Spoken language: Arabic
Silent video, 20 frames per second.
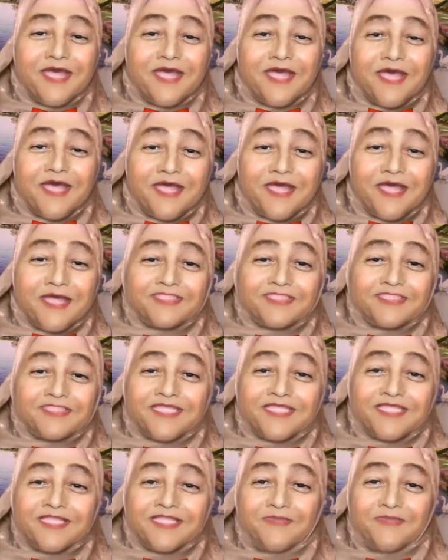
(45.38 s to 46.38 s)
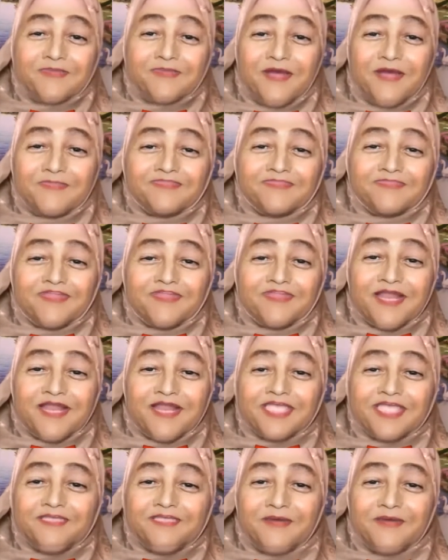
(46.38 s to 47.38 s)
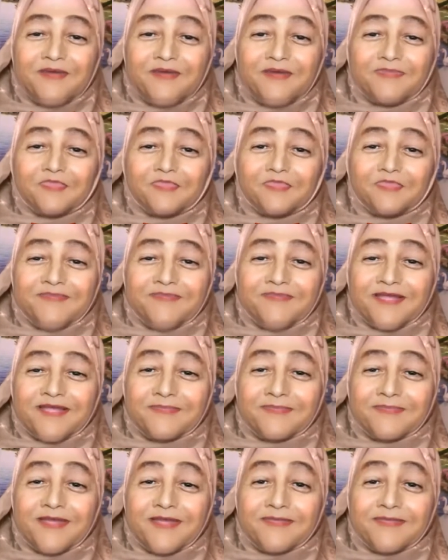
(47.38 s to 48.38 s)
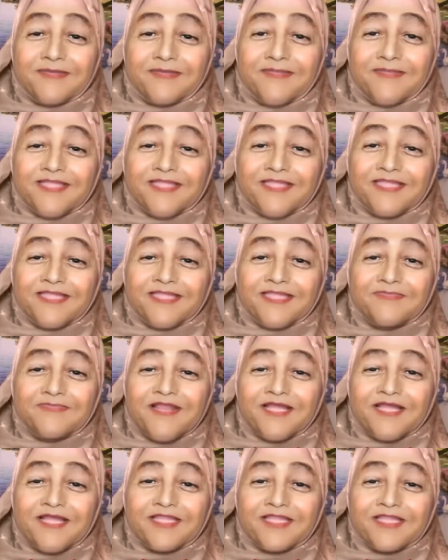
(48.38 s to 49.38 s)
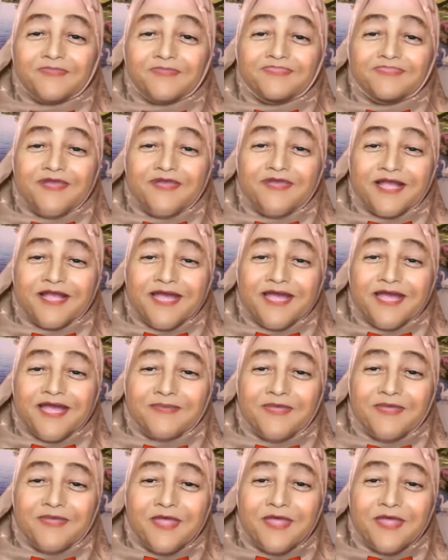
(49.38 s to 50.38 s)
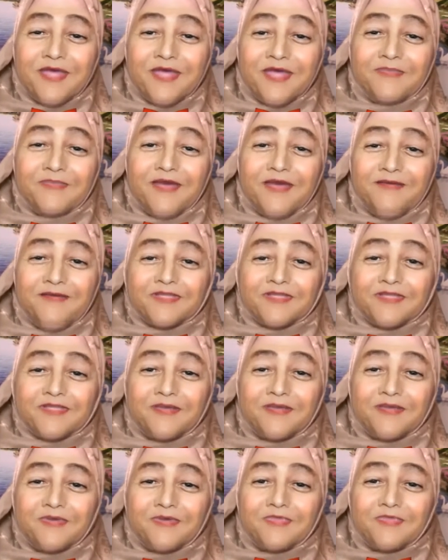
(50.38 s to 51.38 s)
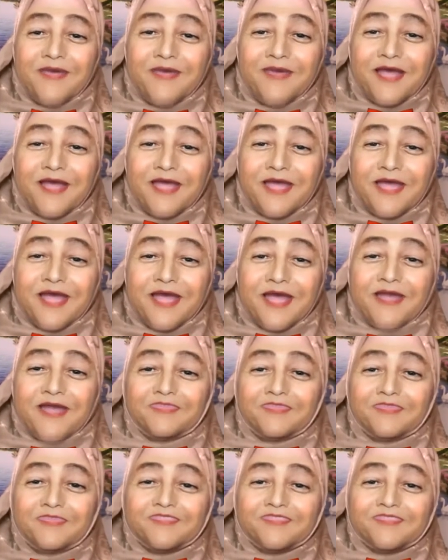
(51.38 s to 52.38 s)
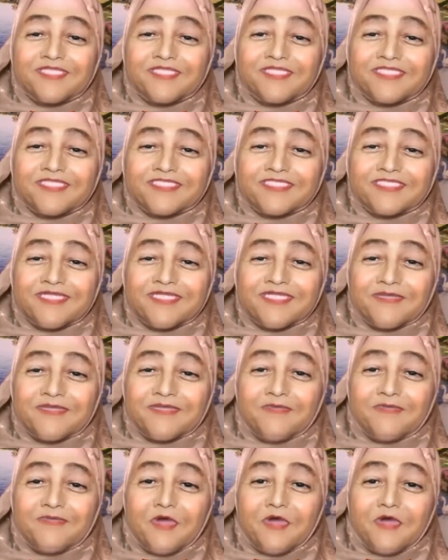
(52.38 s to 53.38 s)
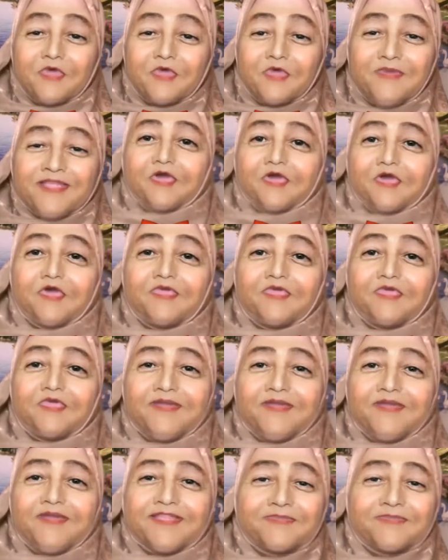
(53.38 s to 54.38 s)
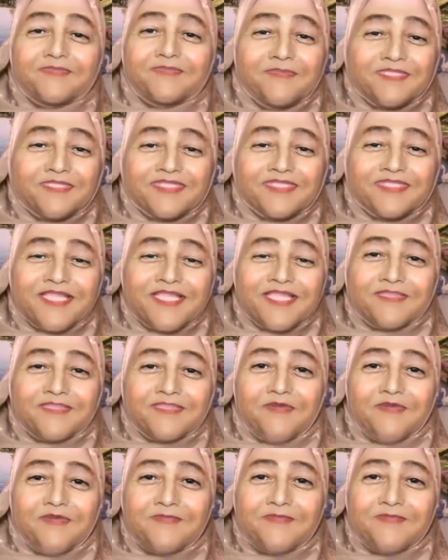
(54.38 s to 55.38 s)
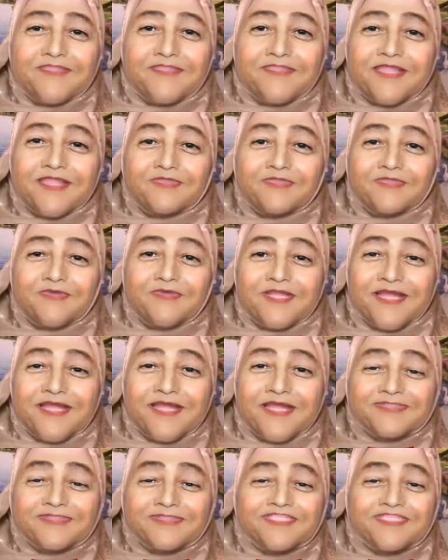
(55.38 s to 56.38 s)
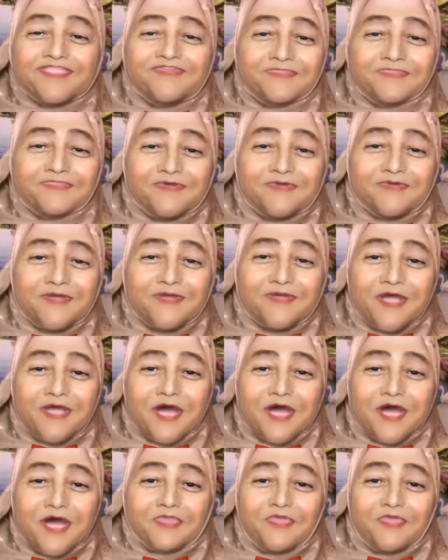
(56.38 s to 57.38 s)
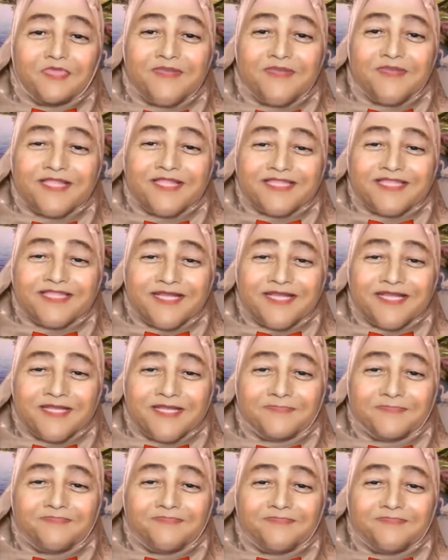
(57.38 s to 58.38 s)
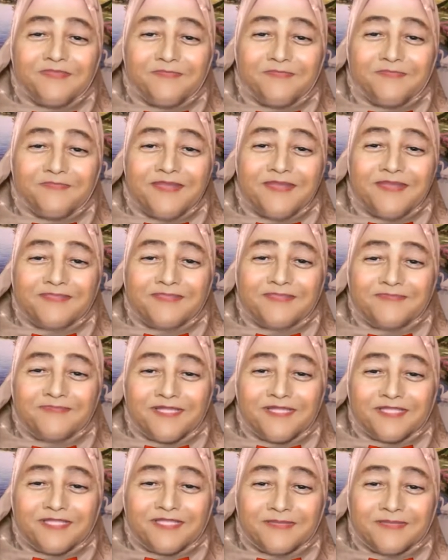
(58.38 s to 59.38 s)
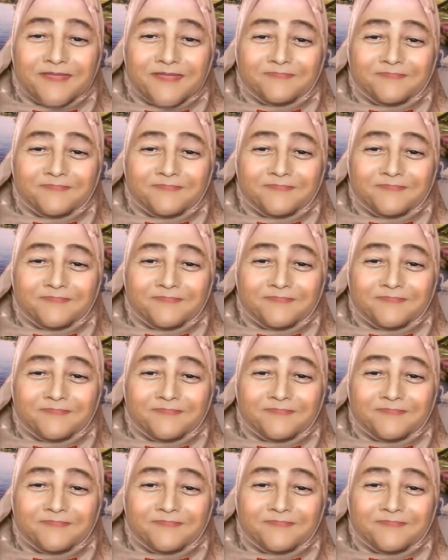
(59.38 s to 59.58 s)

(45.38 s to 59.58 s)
آه، سيدنا محمد فضل عايش مع مامته في مكة مكة بلد جميلة جدا وفيها الكعبة محمد كبر وبقى عنده ست سنين وبعد مامة سيدنا محمد قالت له احنا هنسافر وهنروح بلد تانية بلد بعيدة